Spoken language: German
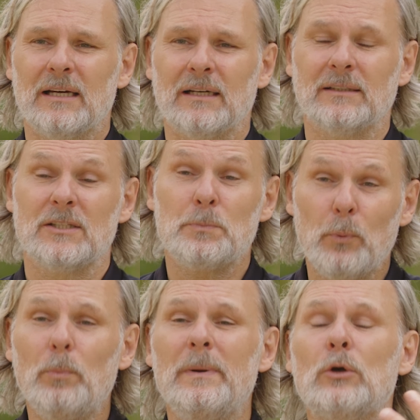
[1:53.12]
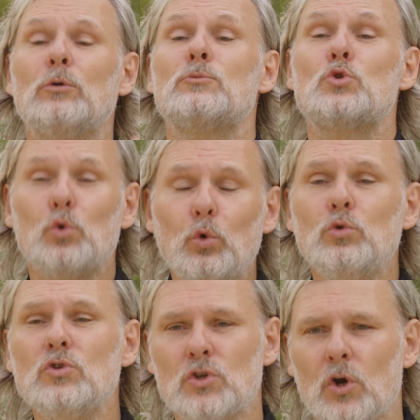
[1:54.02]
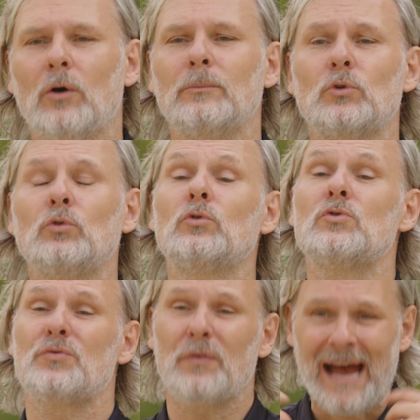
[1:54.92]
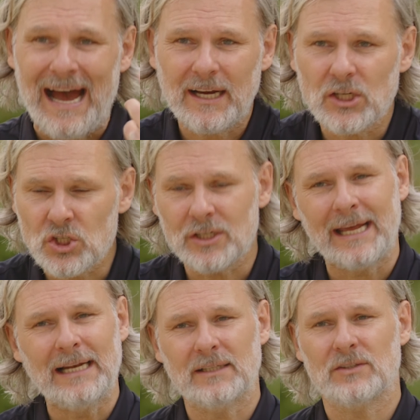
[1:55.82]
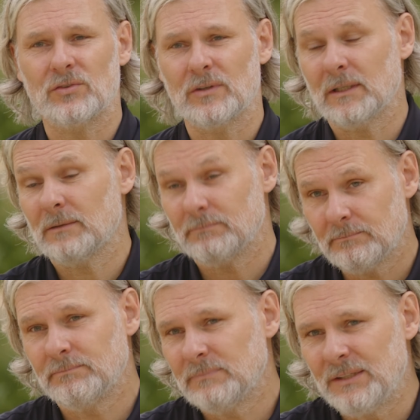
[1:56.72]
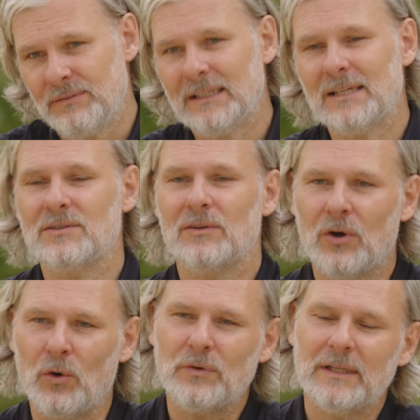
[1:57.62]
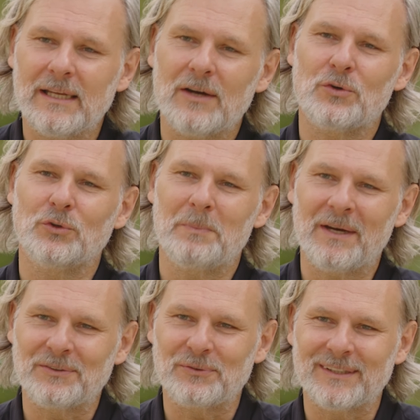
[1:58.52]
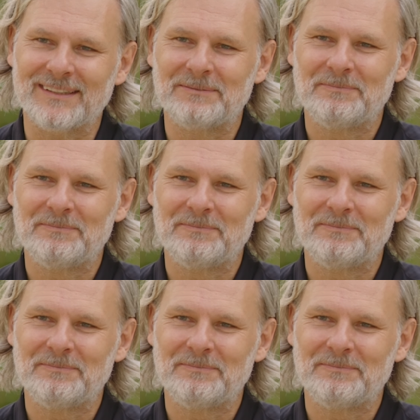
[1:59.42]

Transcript: das Publikum zu uns kommt und uns Fragen stellt, die wir dann hoffentlich auch gut beantworten.